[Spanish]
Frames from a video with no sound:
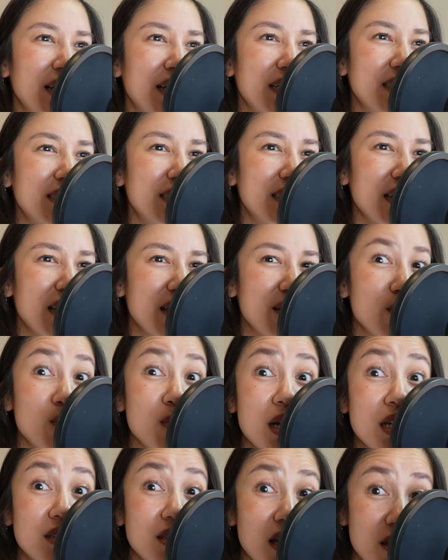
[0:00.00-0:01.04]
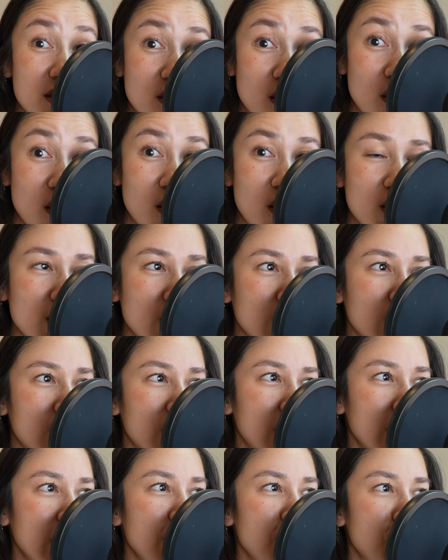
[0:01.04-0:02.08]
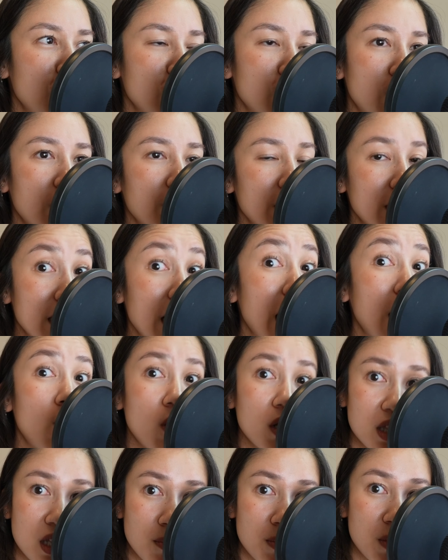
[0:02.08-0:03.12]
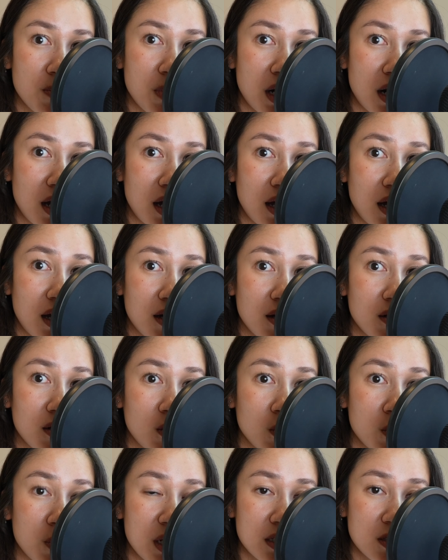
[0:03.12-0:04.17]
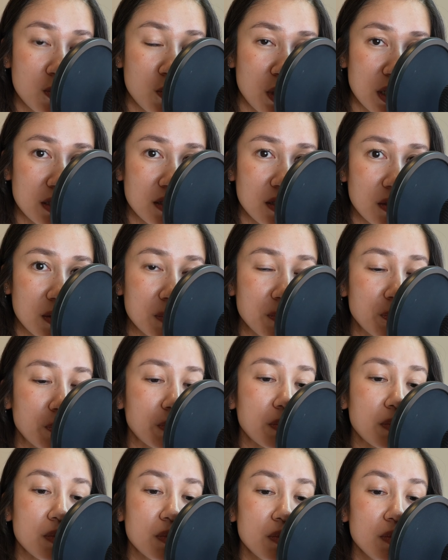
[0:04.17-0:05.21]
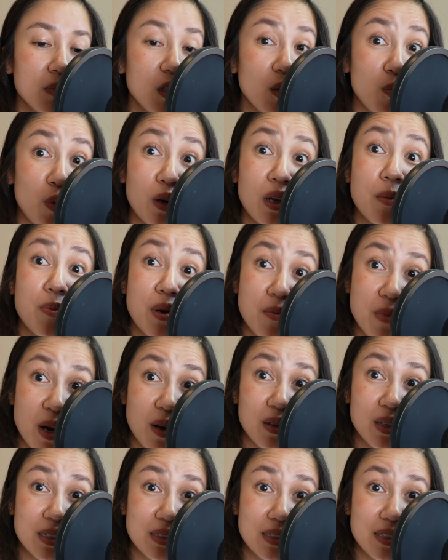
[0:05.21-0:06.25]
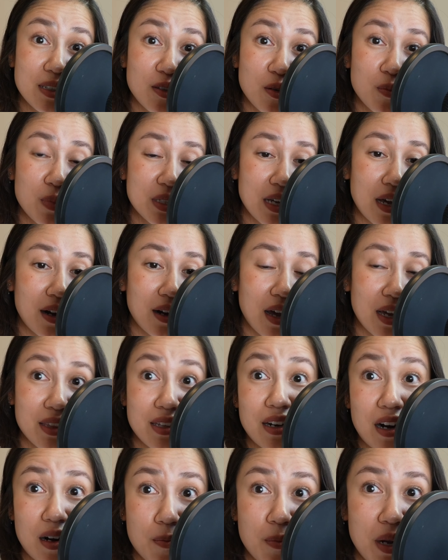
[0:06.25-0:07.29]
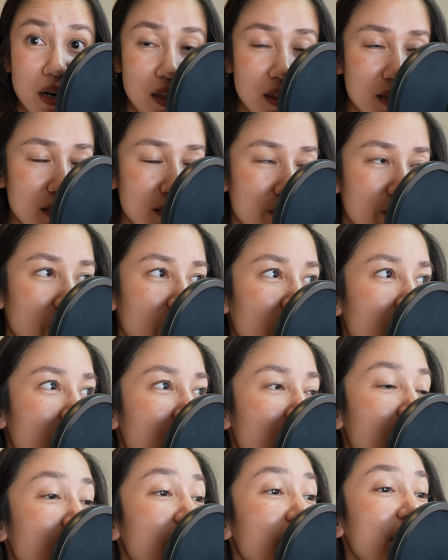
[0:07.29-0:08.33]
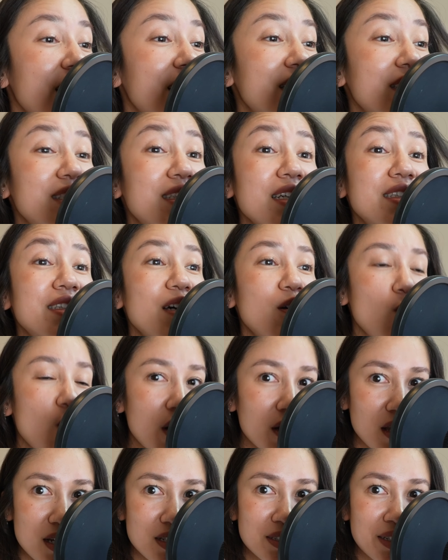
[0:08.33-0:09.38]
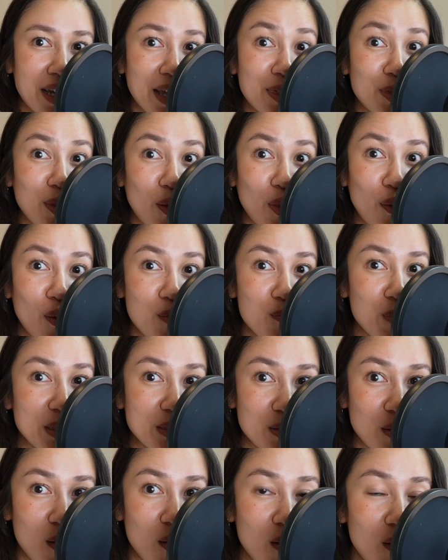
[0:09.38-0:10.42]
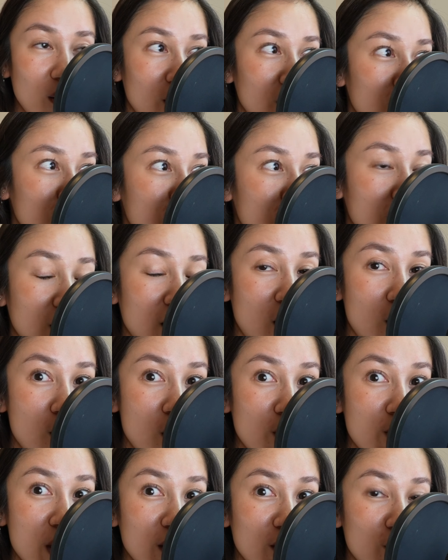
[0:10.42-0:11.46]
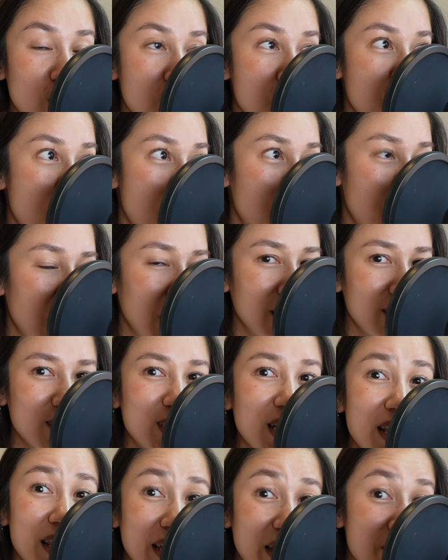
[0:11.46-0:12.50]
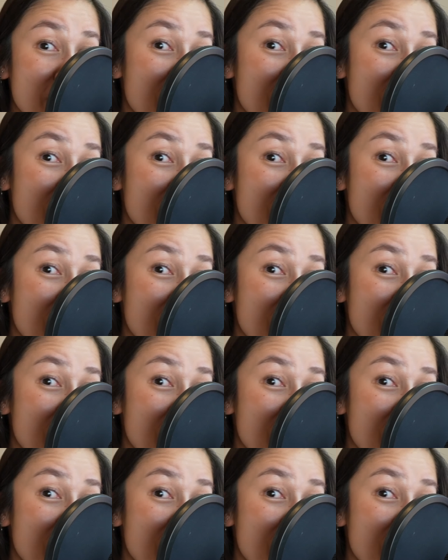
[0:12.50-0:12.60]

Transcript: este, me selló los recibos, pero me dice, aguántame para un presupuesto, porque primero necesito empezar a tirar paredes. Y quizás te acuerdas que todo empezó pues como viento en popa. O sea, de que